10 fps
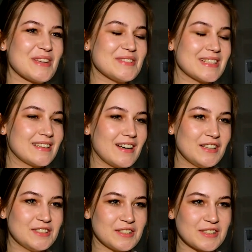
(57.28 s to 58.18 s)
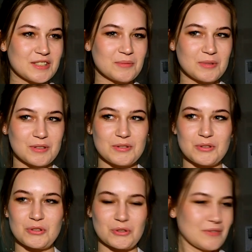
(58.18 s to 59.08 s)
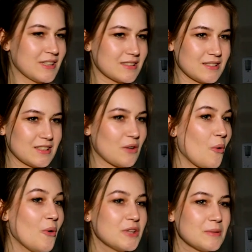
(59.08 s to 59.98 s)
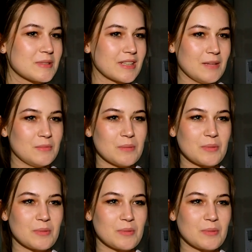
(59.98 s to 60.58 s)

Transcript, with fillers: Мне всегда интересно было все, что связано с законом, с какими-то